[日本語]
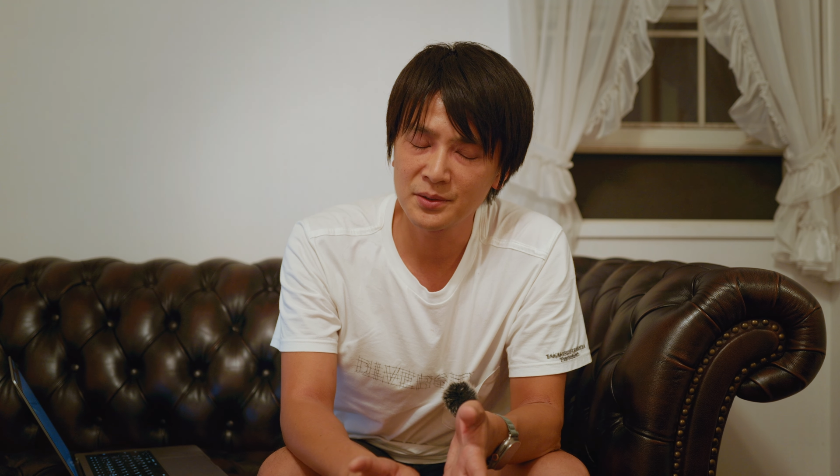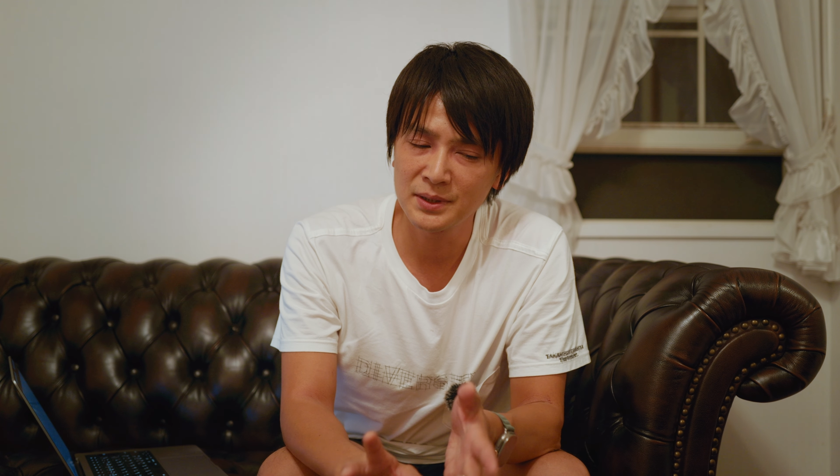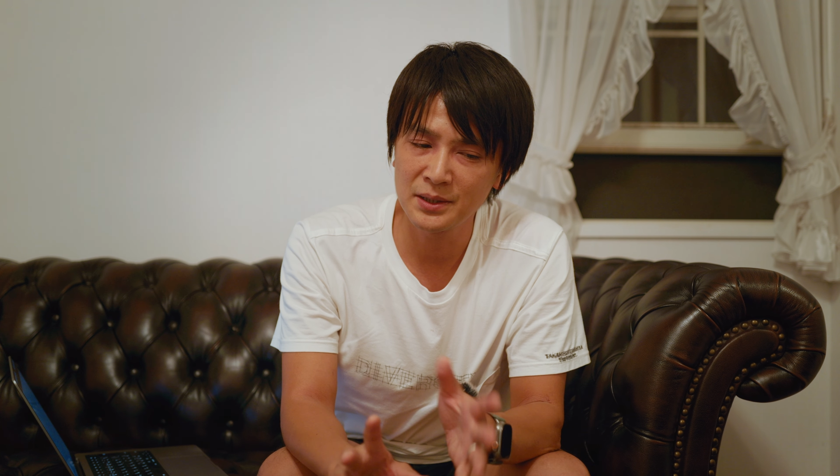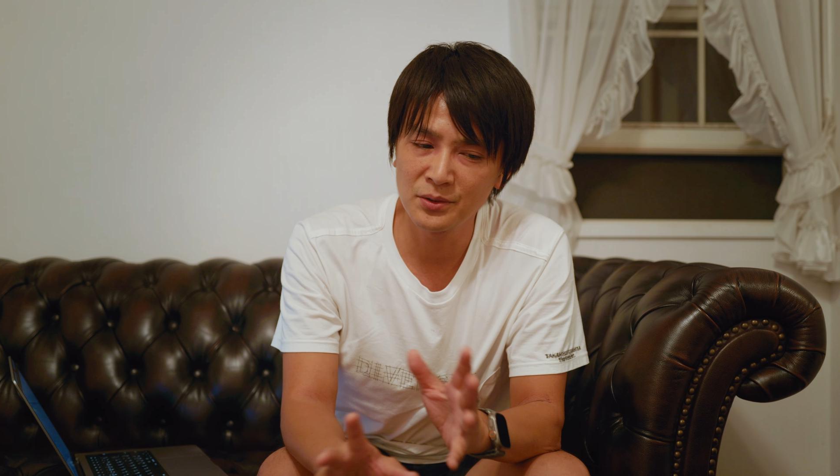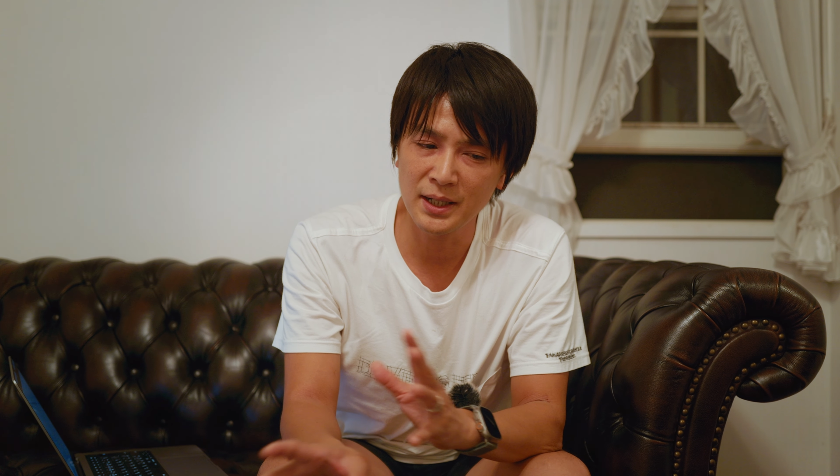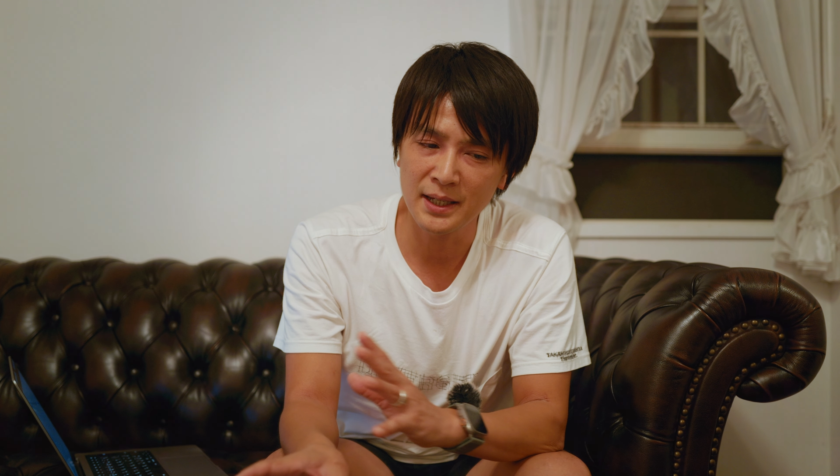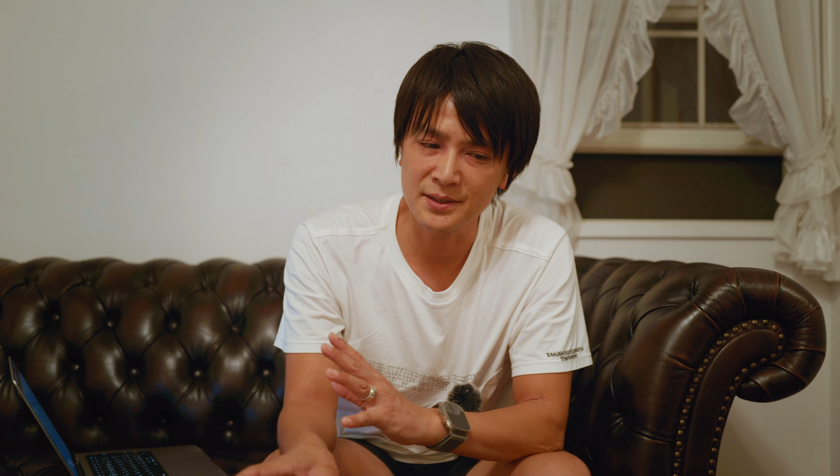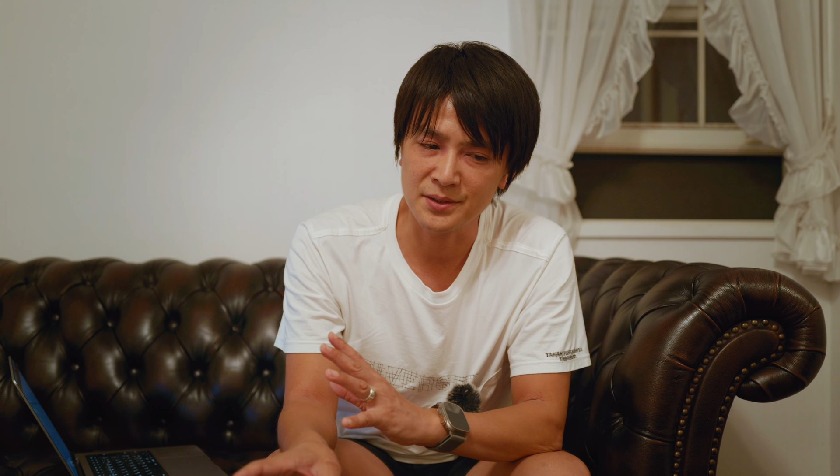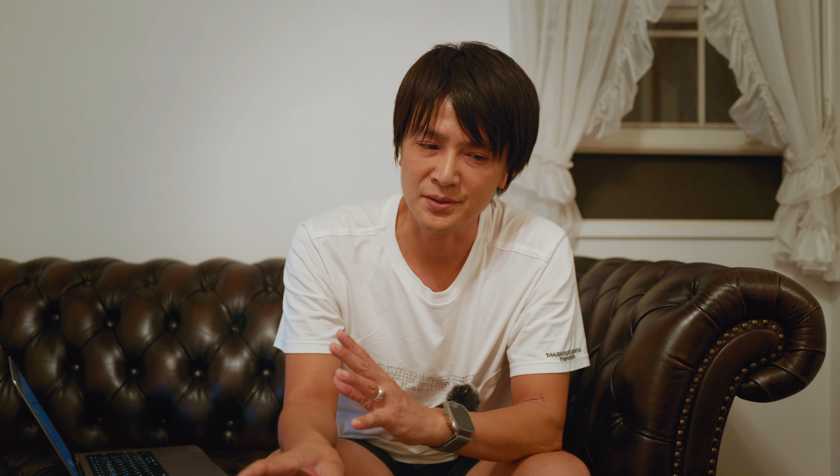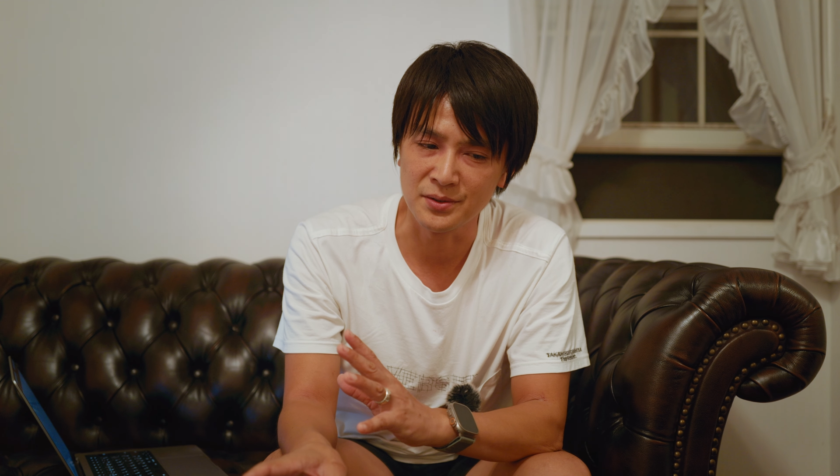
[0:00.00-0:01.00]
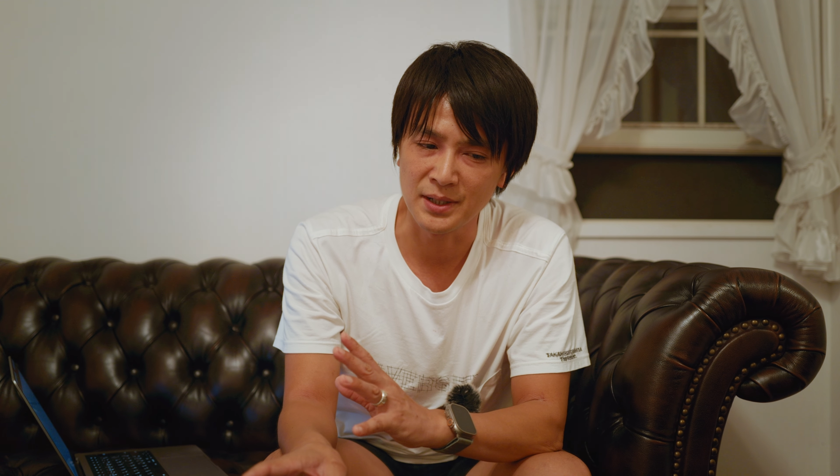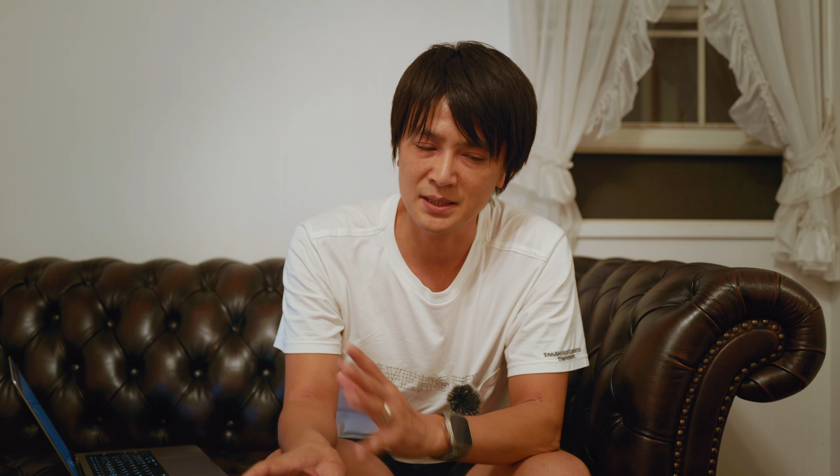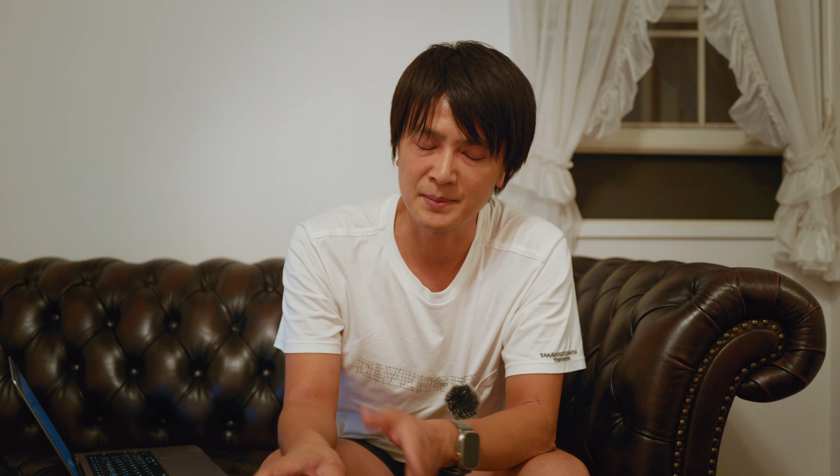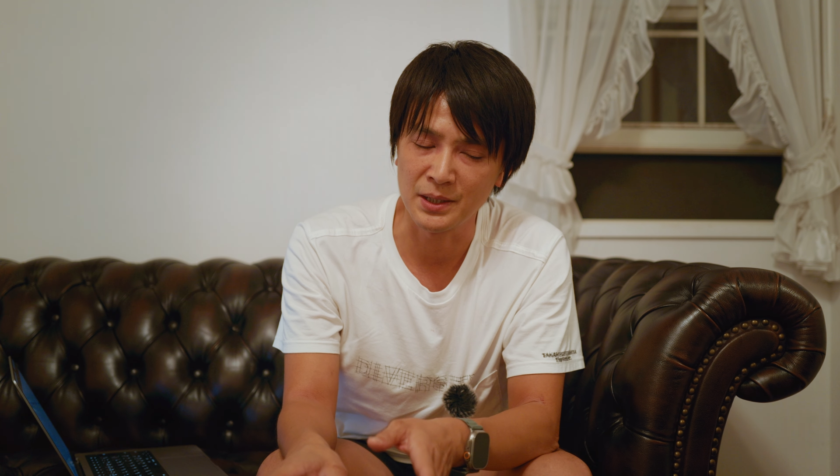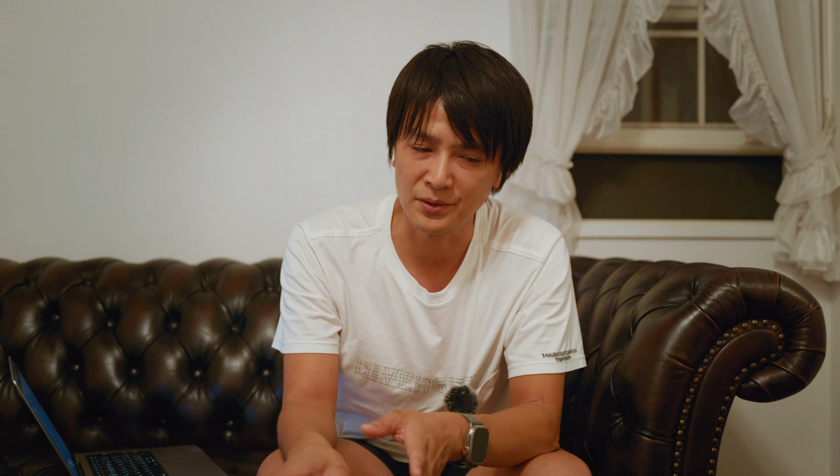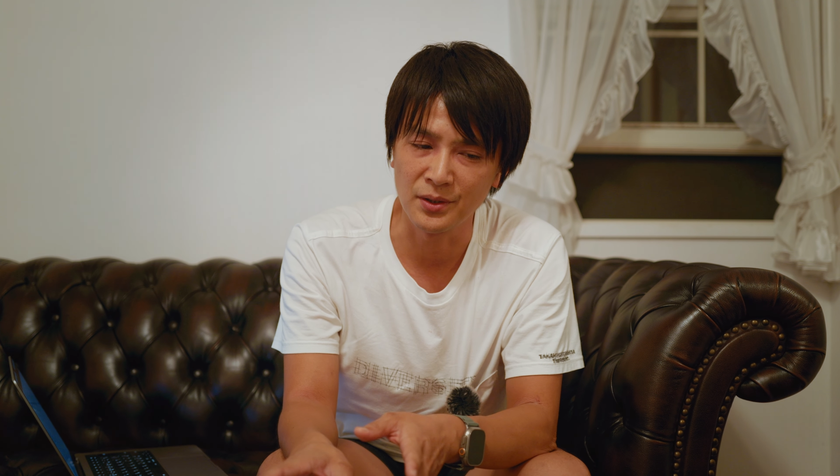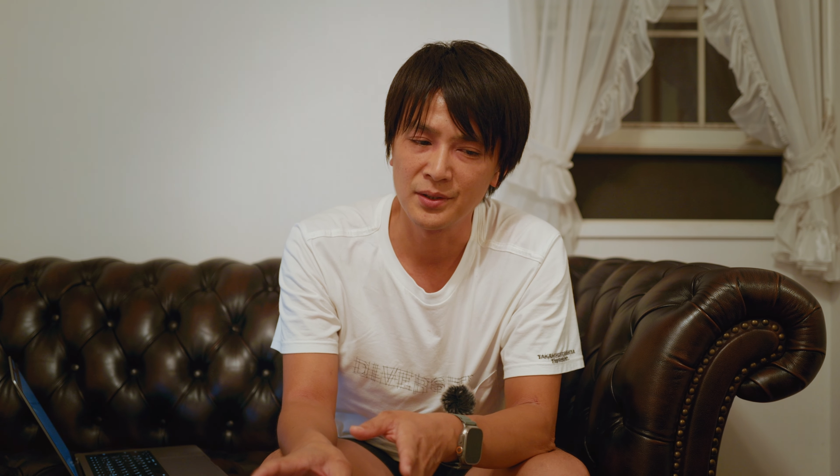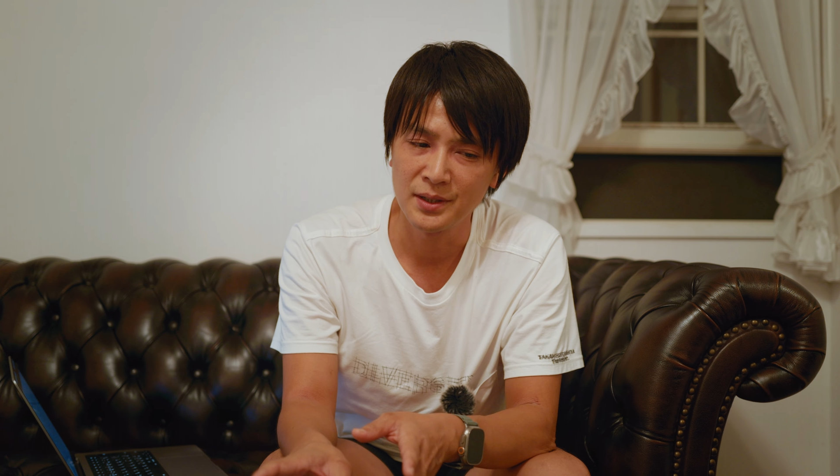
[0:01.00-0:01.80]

そこで動画編集始めると、